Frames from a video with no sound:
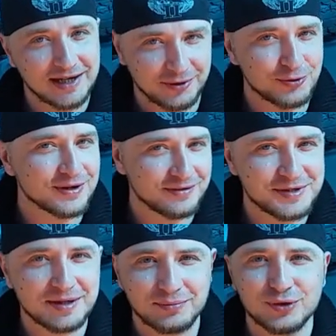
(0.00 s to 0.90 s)
которая
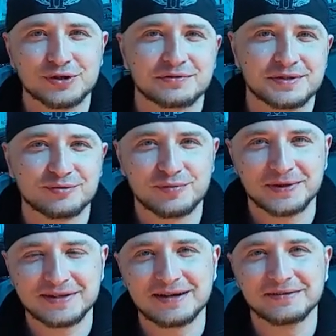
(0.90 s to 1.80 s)
всем больше всего
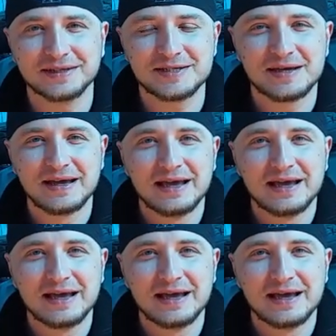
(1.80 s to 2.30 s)
понравилась.